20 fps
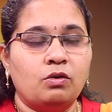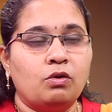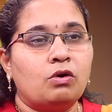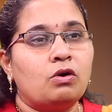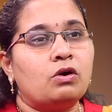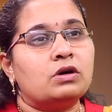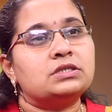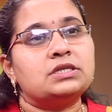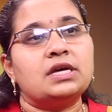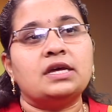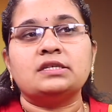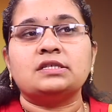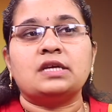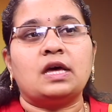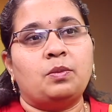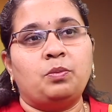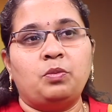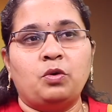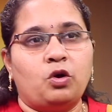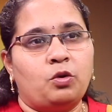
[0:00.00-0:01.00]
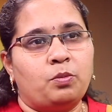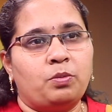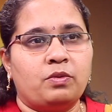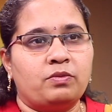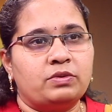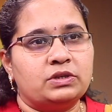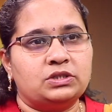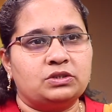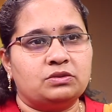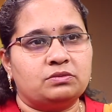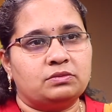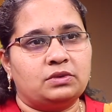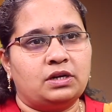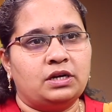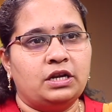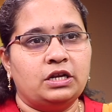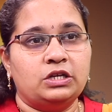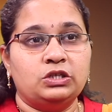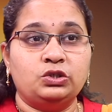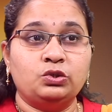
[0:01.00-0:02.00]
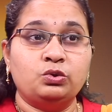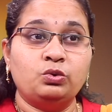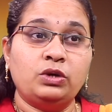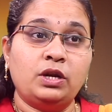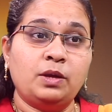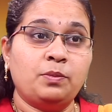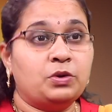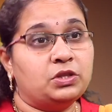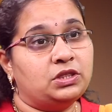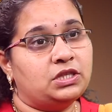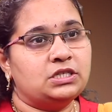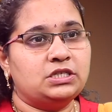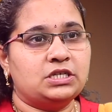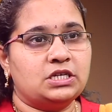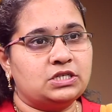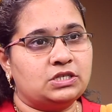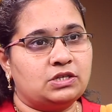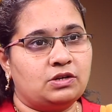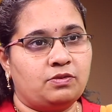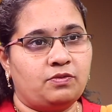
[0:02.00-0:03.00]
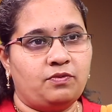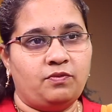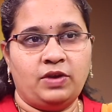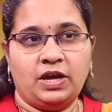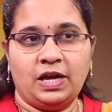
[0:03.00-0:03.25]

ఒక్కొక్కసారి సరిపోకపోవచ్చు అంటే డ్యూటీ మొత్తం చేస్తున్నాం